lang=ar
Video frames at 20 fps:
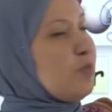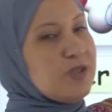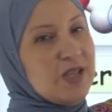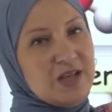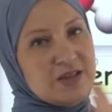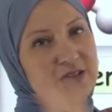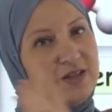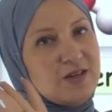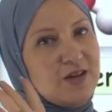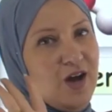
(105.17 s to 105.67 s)

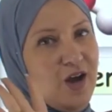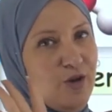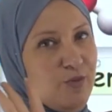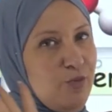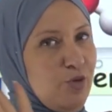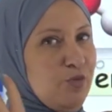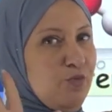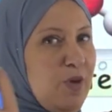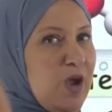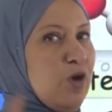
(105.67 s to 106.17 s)
بتاعتي
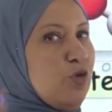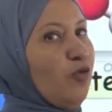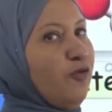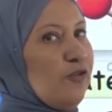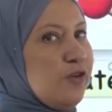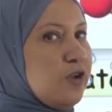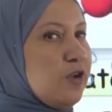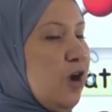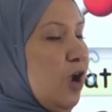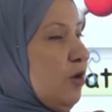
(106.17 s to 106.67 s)
الكربون معروف
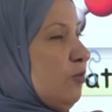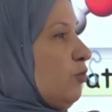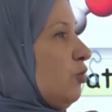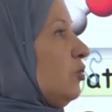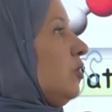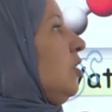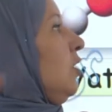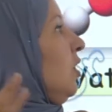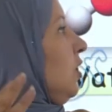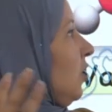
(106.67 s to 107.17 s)

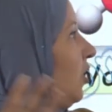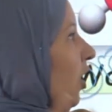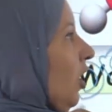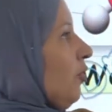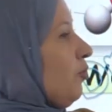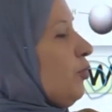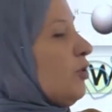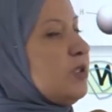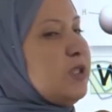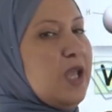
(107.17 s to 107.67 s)
الكربون
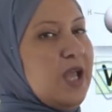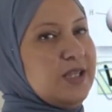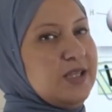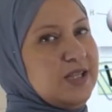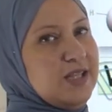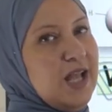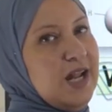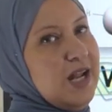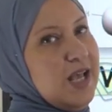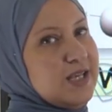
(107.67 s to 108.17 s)
كربون يعني
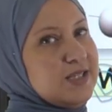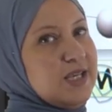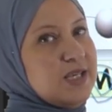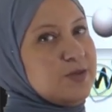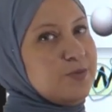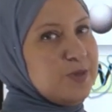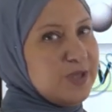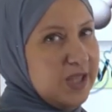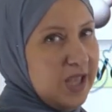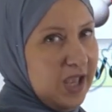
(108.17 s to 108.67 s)
ده الاساس
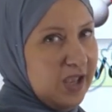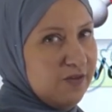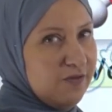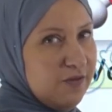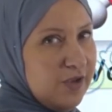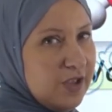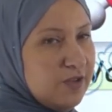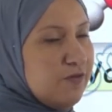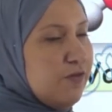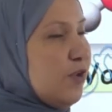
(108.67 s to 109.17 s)
بتاعي
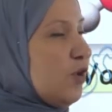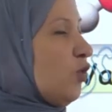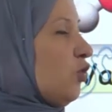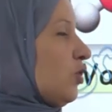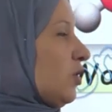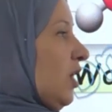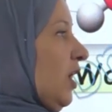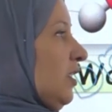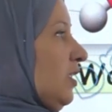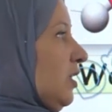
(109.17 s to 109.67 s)
فين في
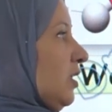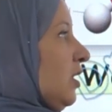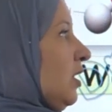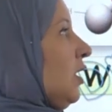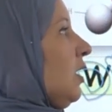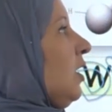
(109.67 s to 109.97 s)
الاورجانيك